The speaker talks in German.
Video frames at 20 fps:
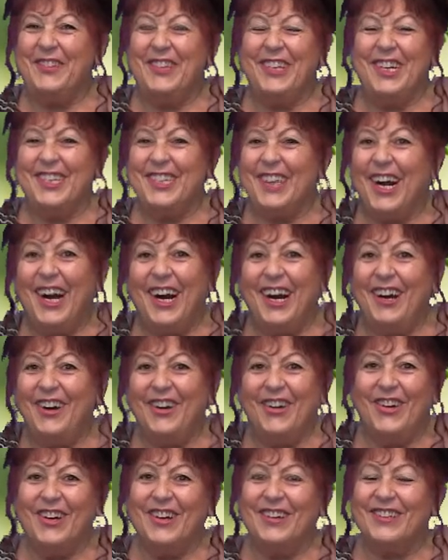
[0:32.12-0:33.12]
ich wieder
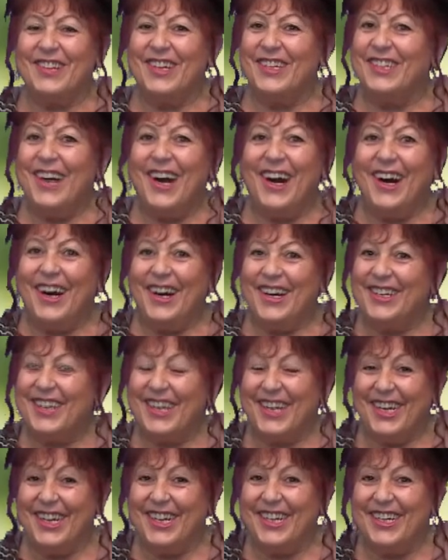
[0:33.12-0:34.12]
da, eure Sanara
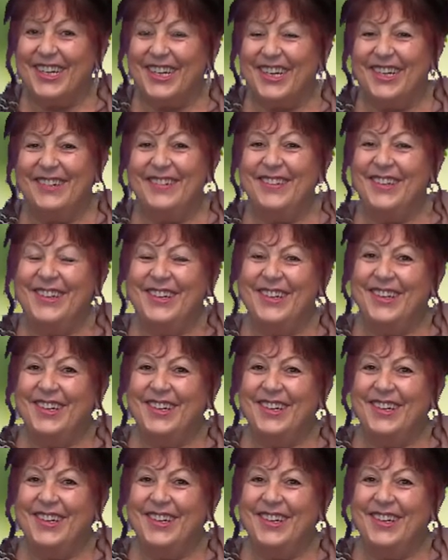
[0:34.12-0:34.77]
Angelika,